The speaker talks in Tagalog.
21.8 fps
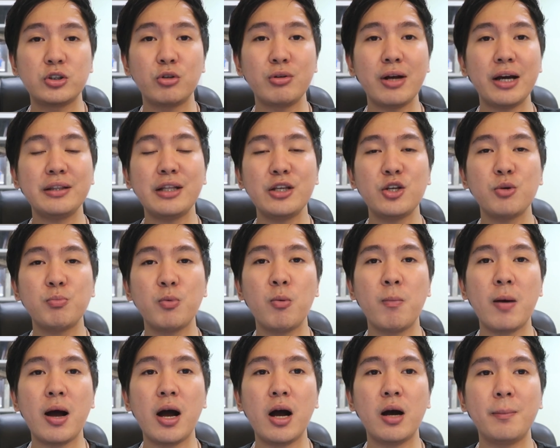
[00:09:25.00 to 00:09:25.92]
So nakita niyo
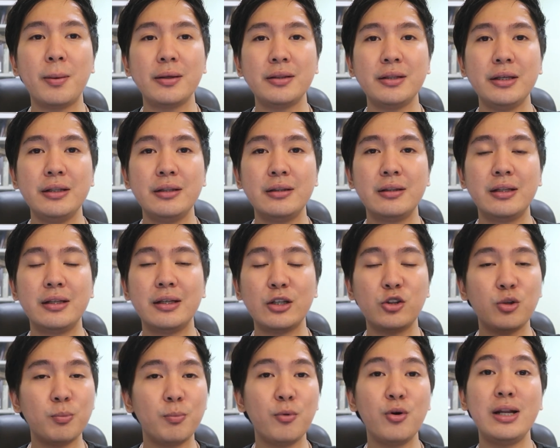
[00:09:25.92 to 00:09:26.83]
po mga kapatid,
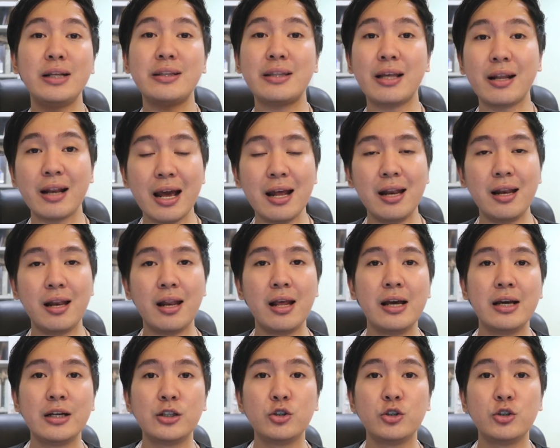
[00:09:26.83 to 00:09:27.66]
ito po literal,